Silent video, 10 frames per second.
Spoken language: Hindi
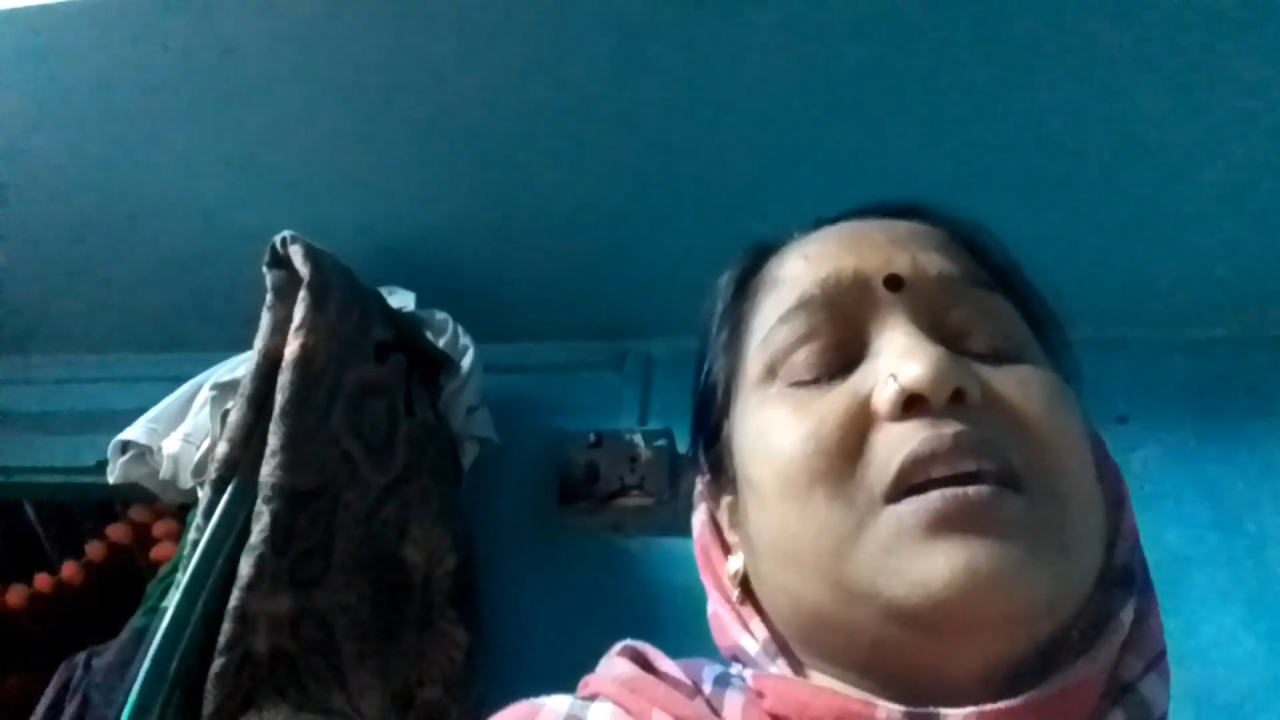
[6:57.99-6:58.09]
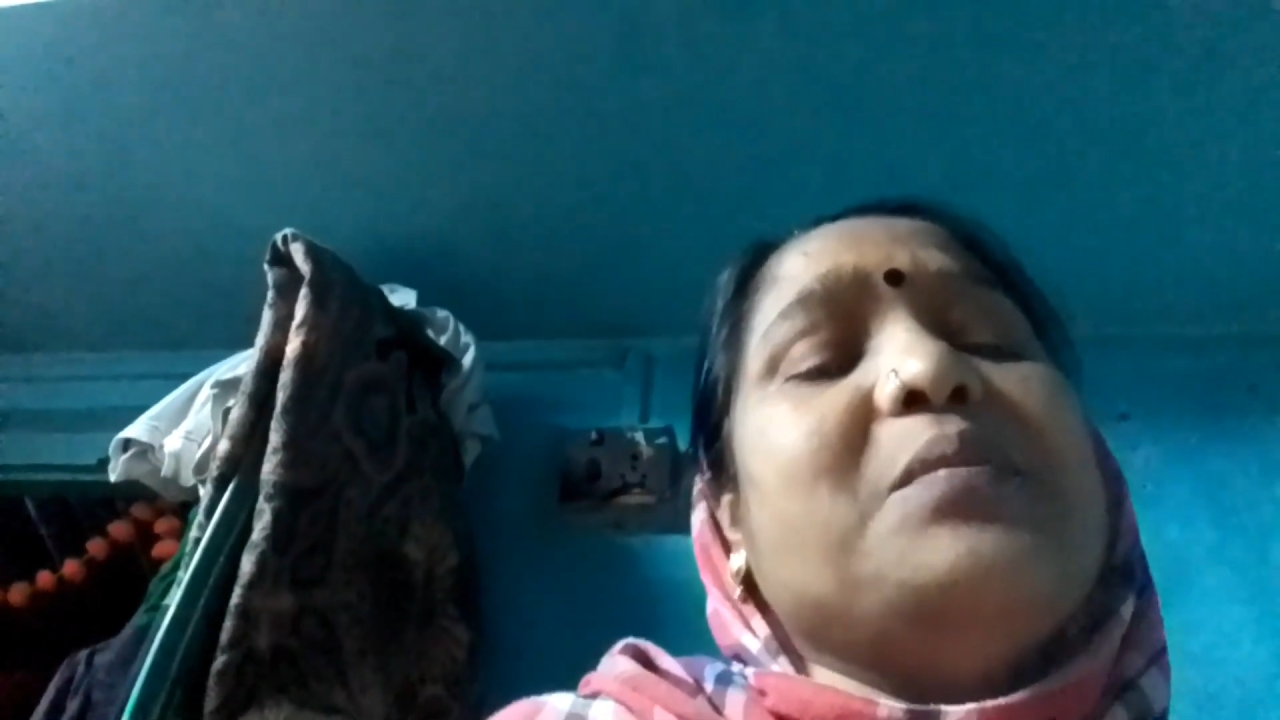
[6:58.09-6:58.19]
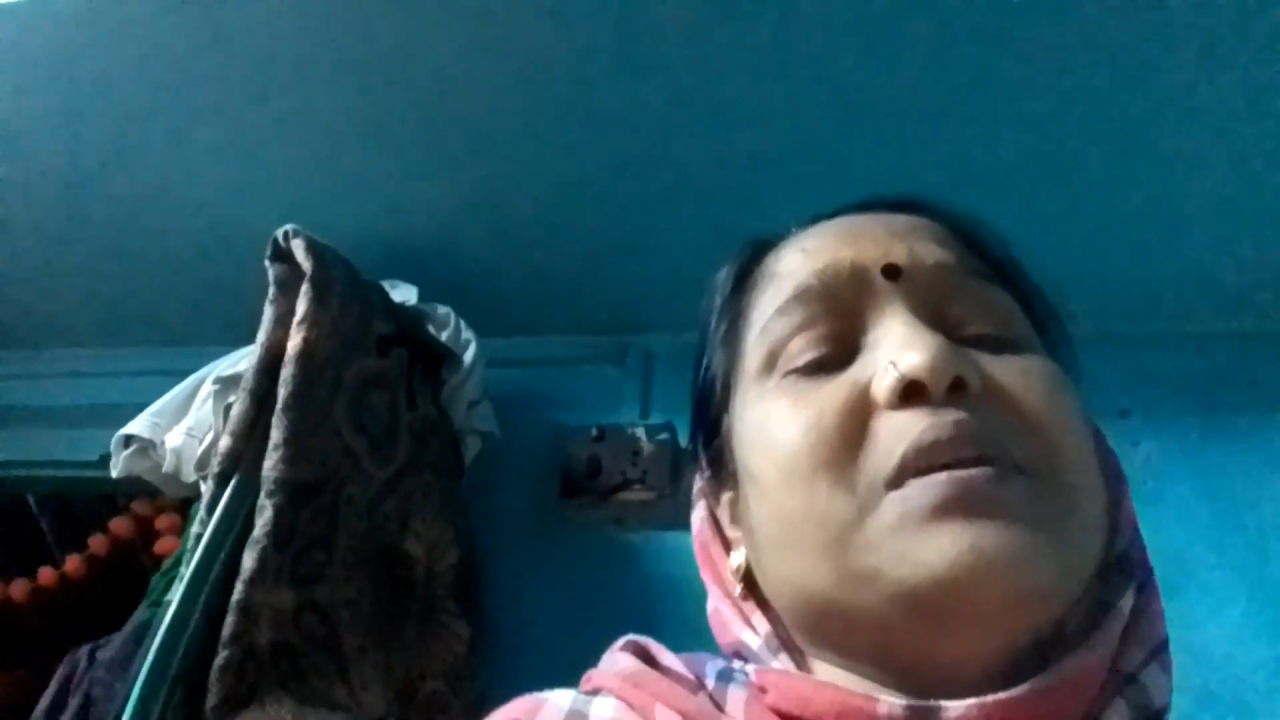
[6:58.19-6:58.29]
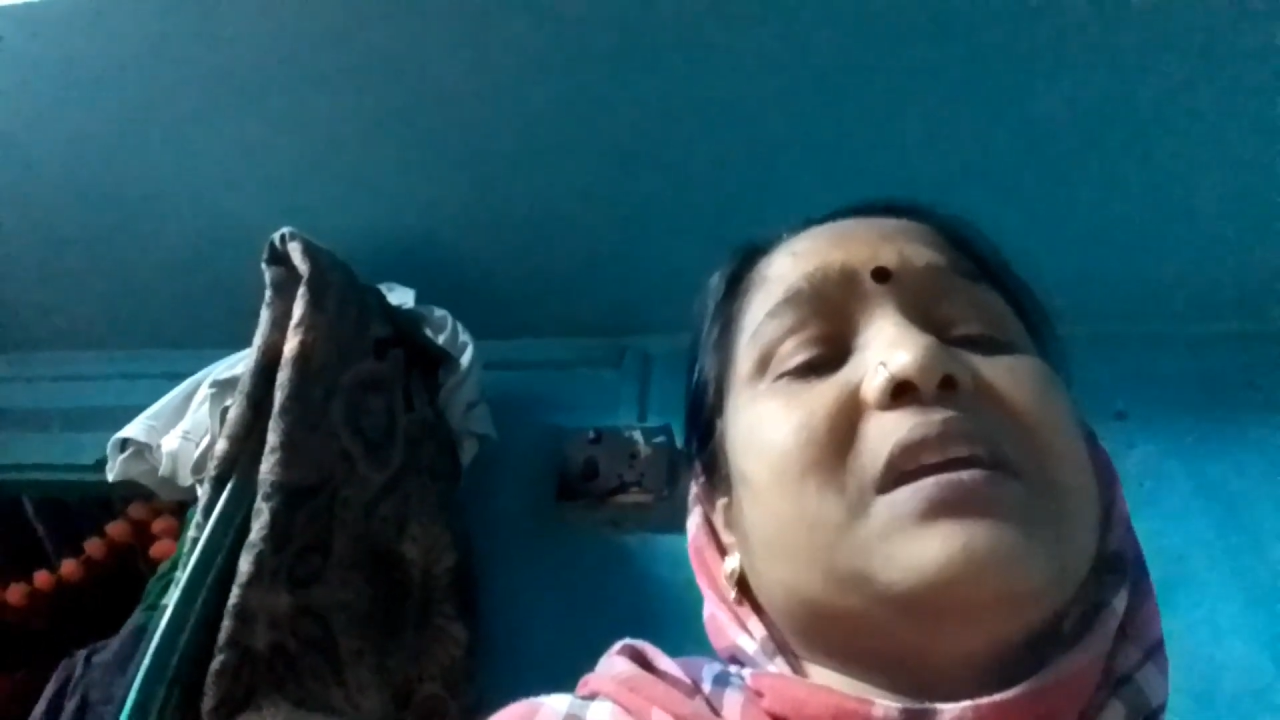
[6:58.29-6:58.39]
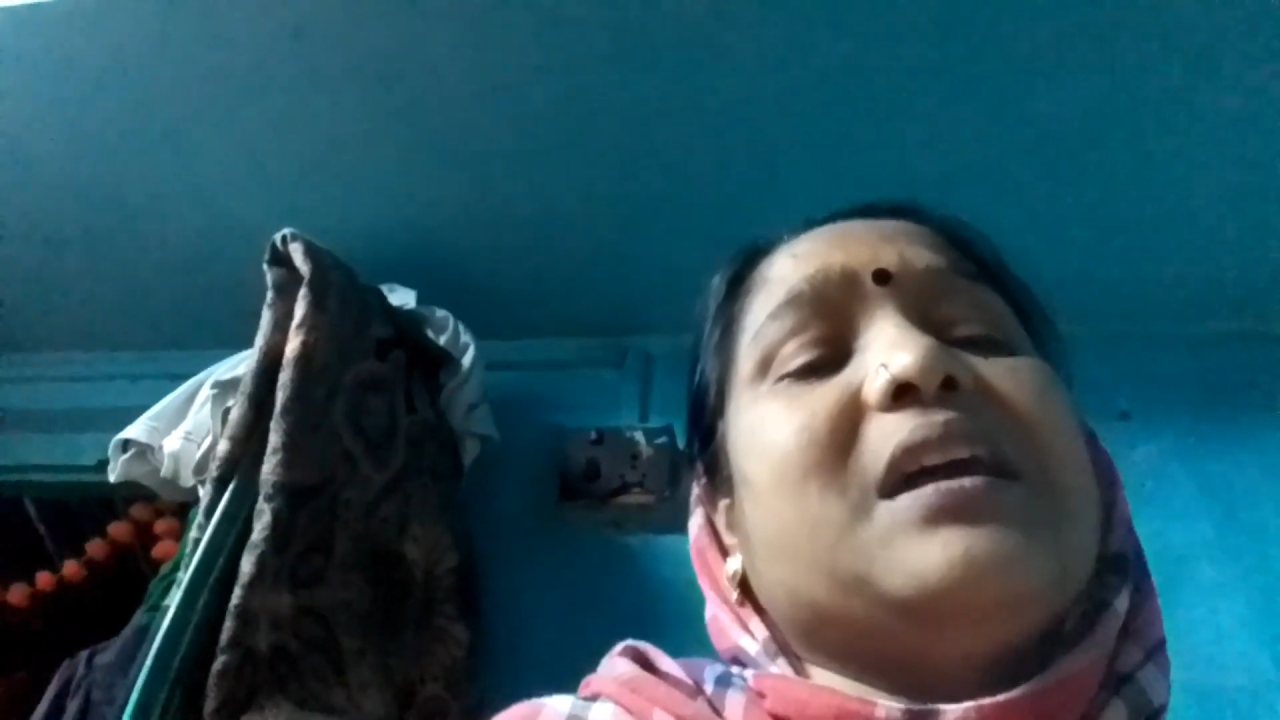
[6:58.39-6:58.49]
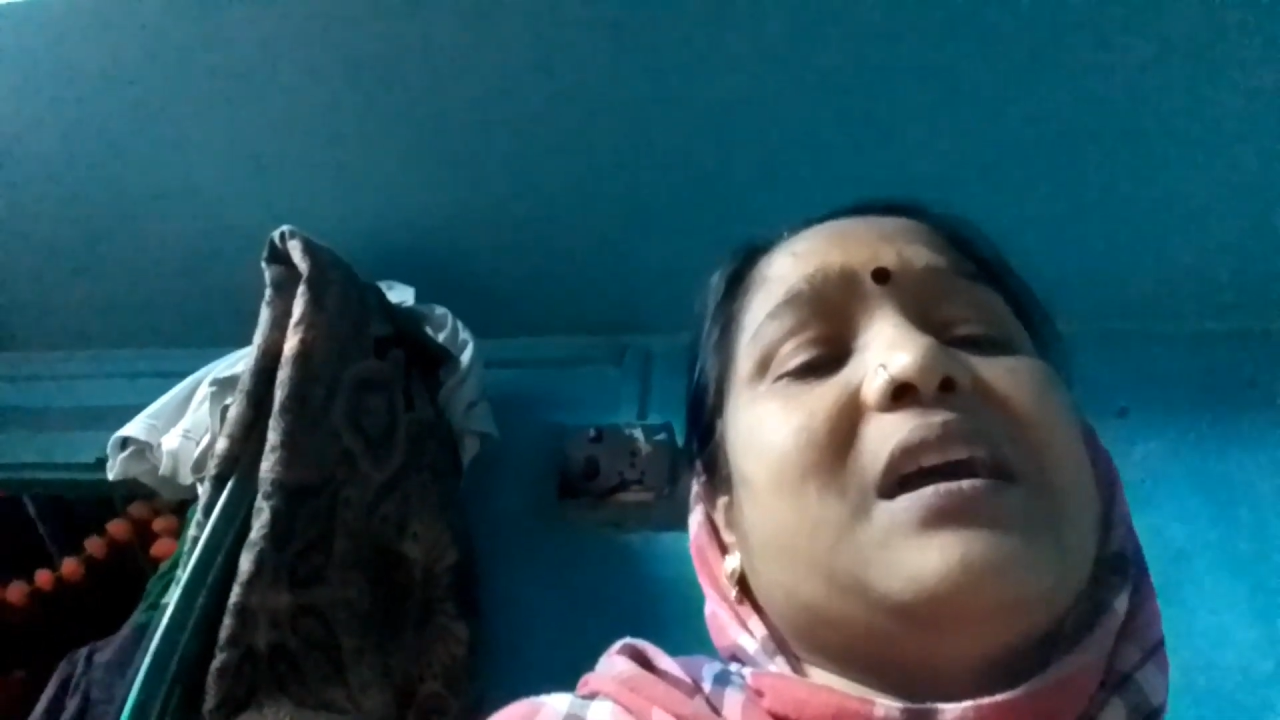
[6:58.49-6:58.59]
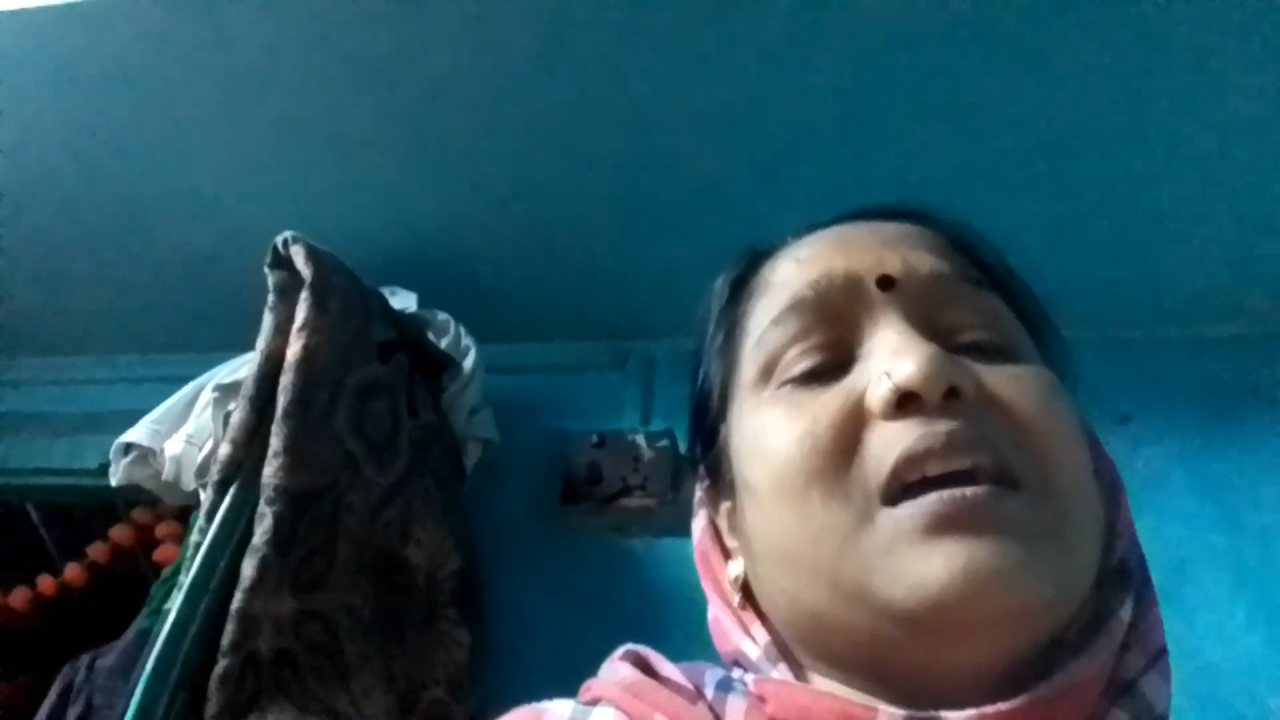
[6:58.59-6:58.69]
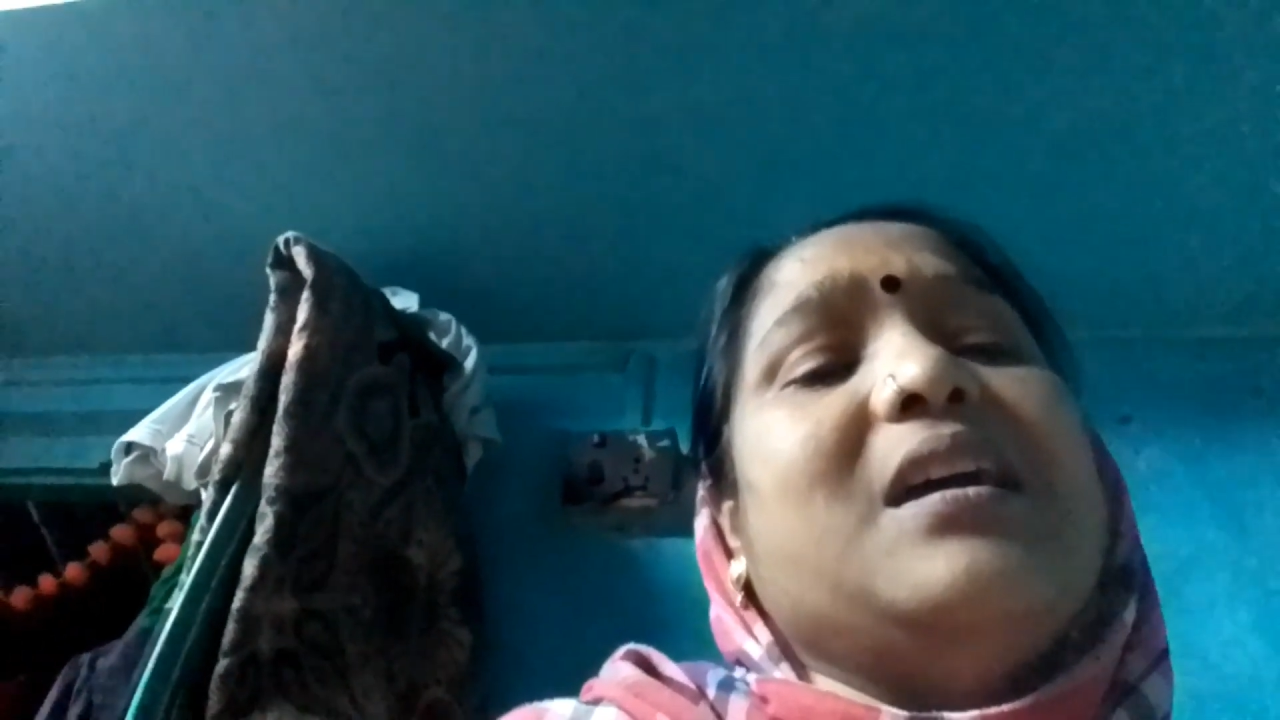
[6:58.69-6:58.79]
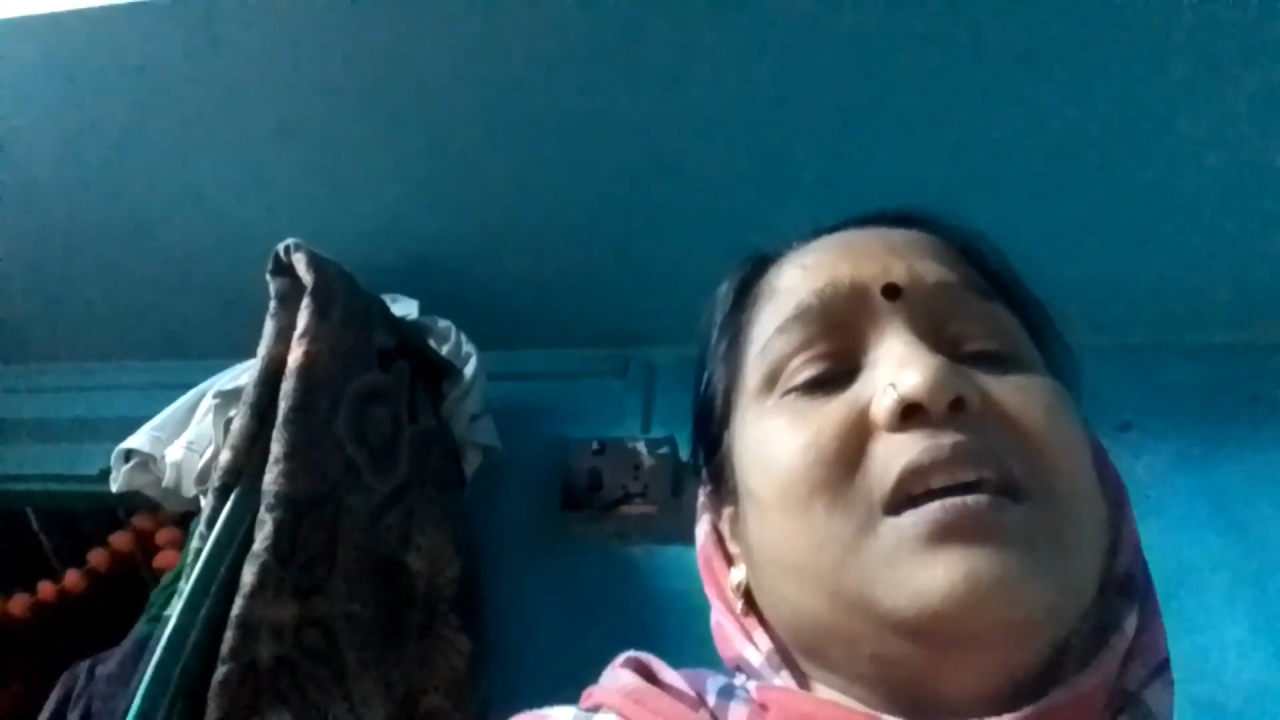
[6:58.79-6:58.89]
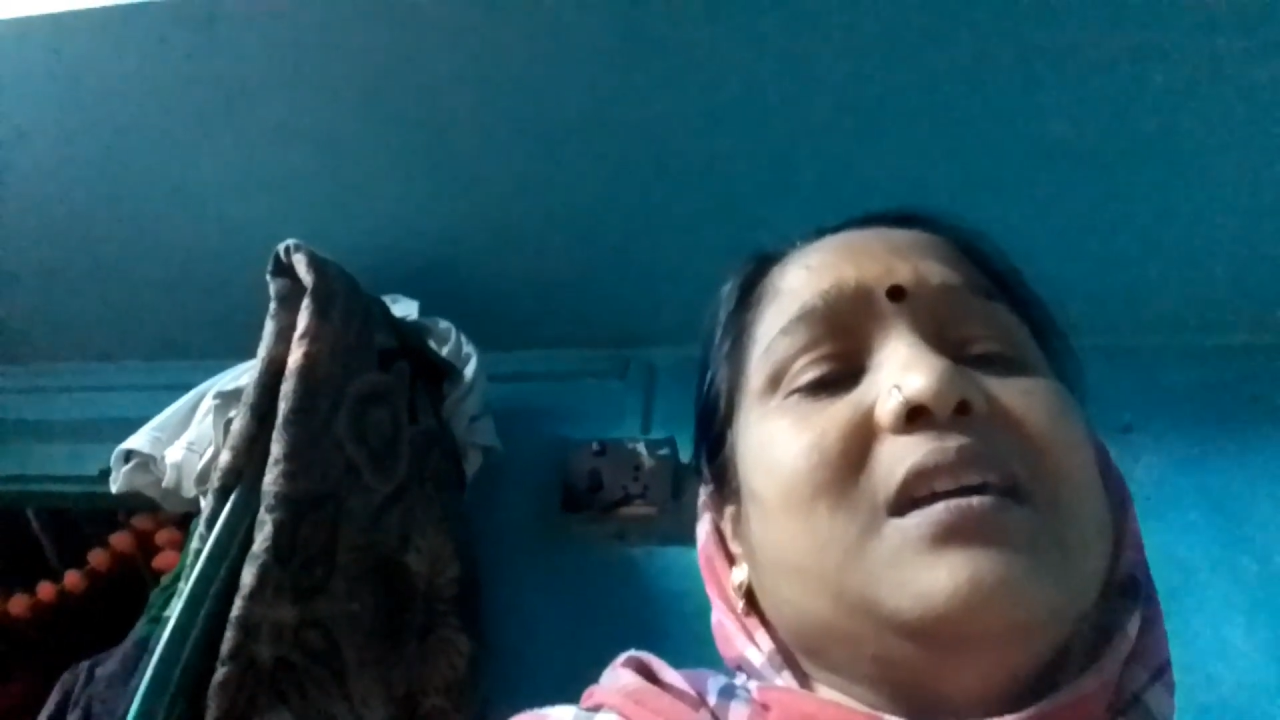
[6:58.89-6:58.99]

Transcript: अभी क्या है